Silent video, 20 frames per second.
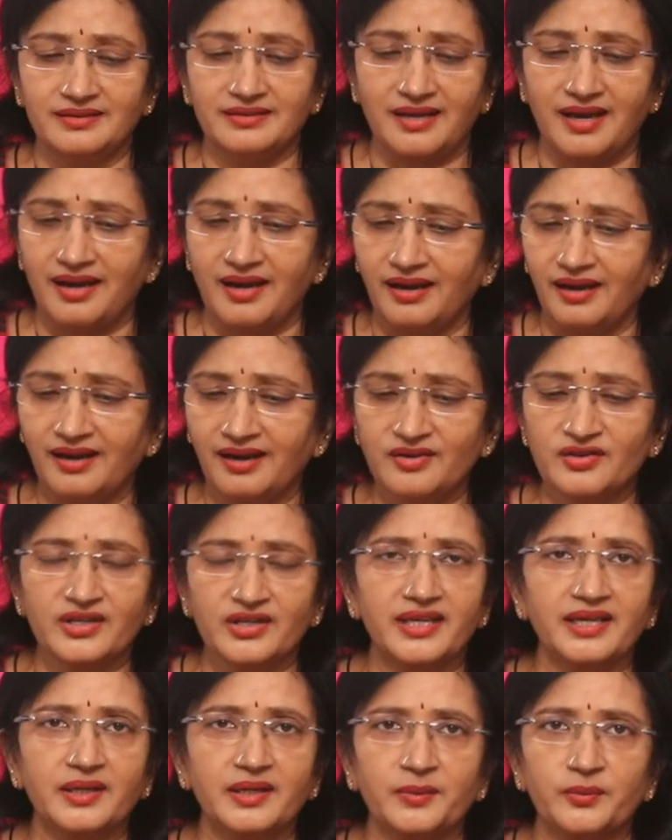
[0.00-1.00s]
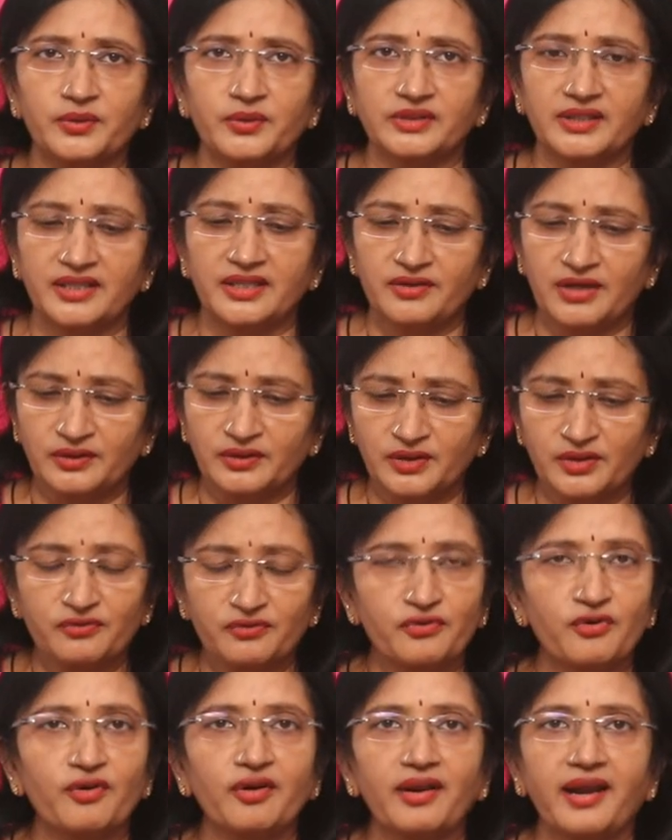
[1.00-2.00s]
చాలా డ్రై అయిపోతాయి అందులో
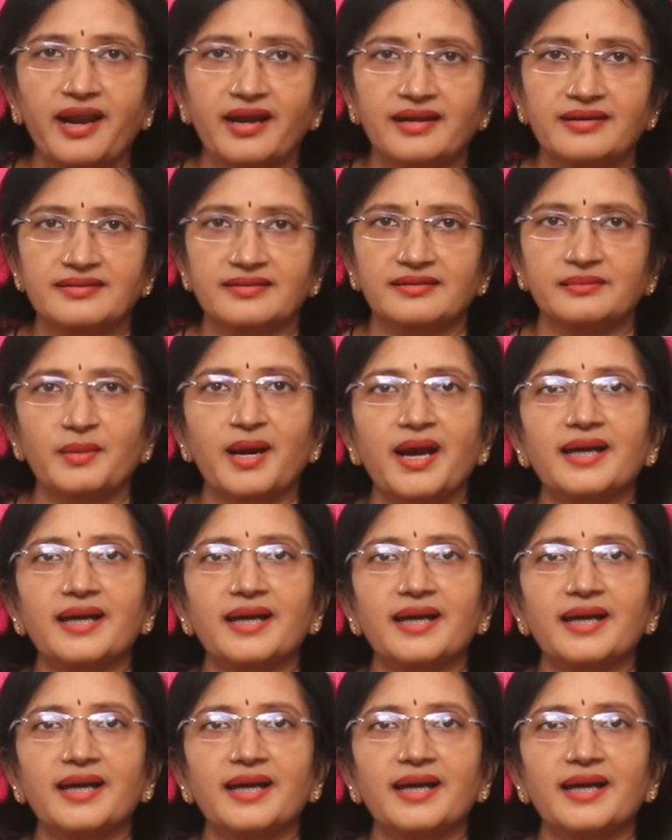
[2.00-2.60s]
ఫోర్ హ్యాండ్స్